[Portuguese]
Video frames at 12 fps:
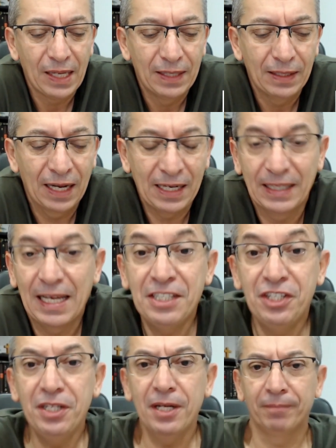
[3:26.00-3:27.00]
A cada
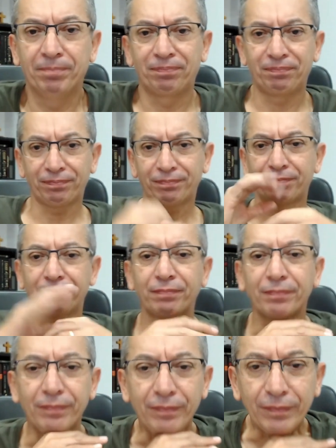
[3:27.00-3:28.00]
dia,
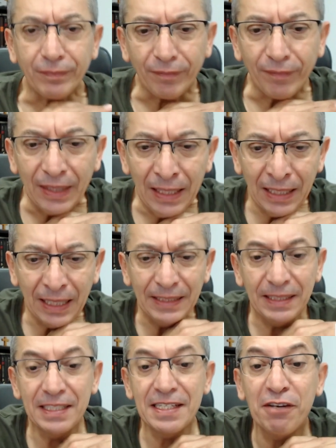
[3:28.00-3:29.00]
a
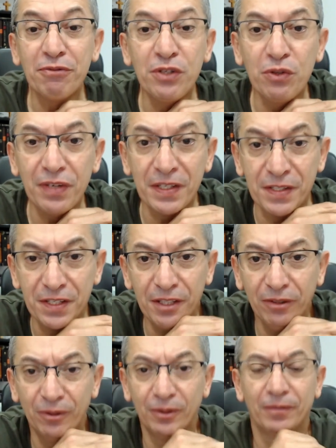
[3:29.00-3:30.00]
cada desafio
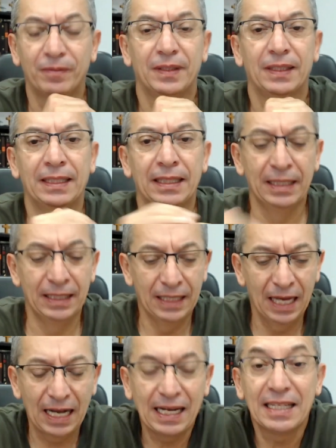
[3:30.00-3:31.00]
vencido,
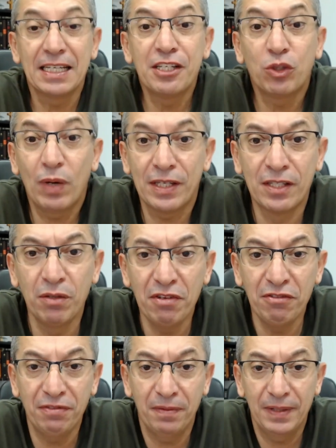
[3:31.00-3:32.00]
a cada situação
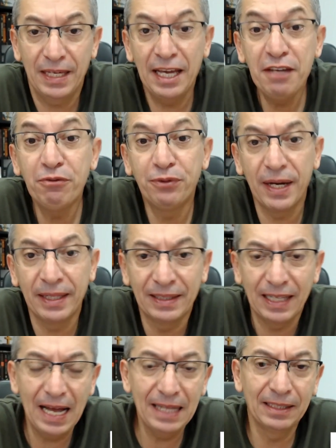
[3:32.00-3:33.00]

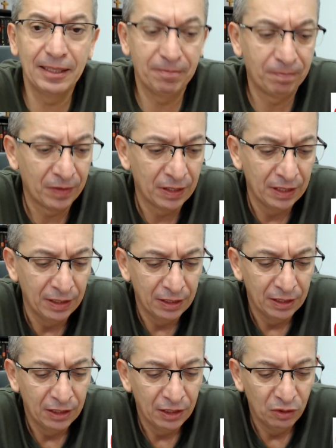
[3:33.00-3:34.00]
enfrentada,
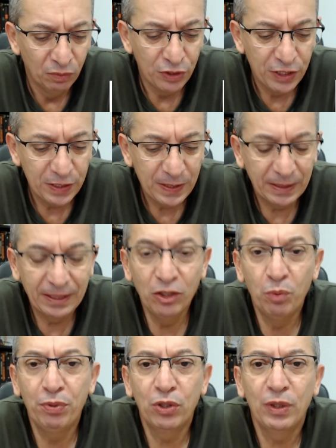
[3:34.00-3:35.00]
você está tendo
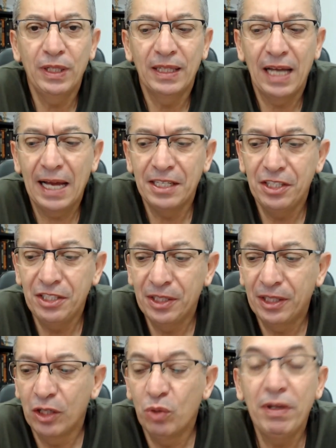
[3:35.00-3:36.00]
a oportunidade de
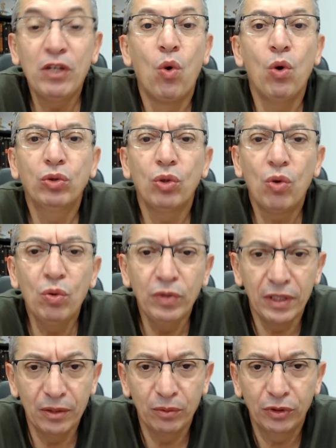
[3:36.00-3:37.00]
ter um encontro com
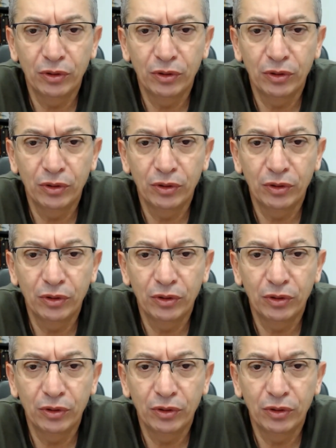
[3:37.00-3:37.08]
Deus,